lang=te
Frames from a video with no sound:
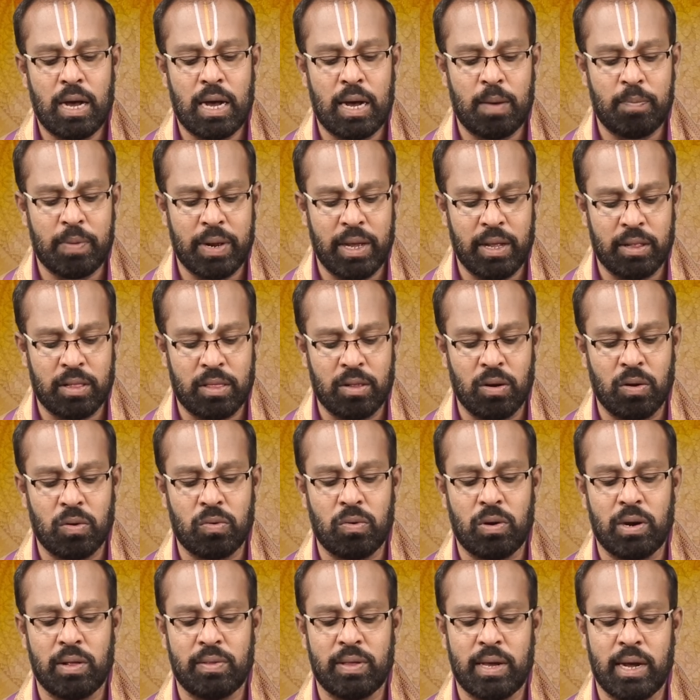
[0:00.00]
ఆ ప్రయత్నం
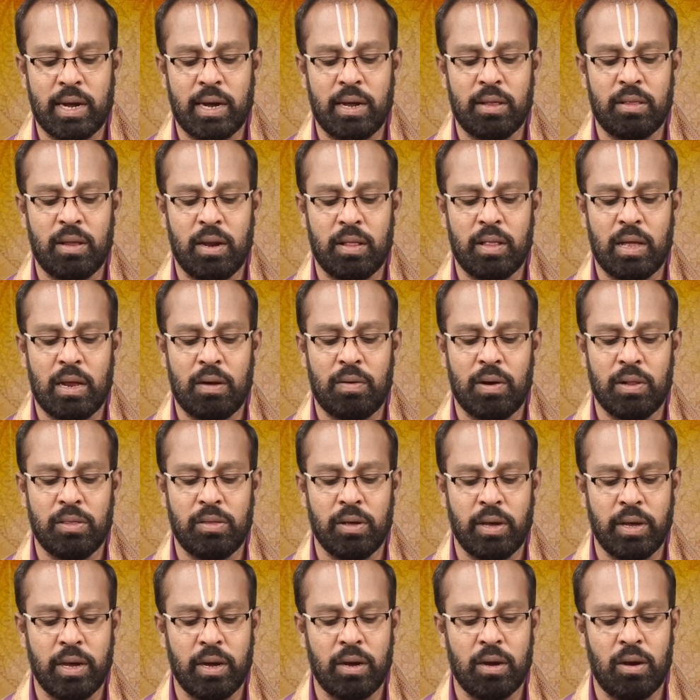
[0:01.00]
కొనసాగించడం దానివల్ల
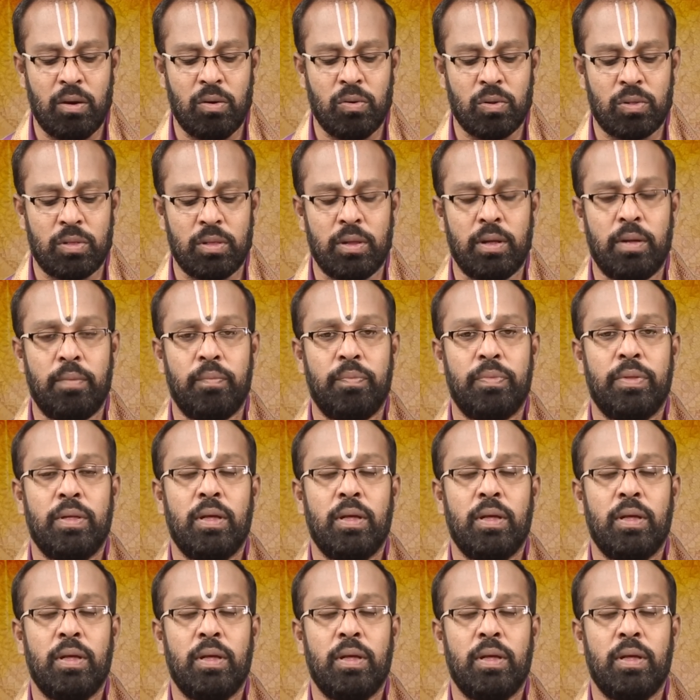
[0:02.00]
జయం కలుగుతుంది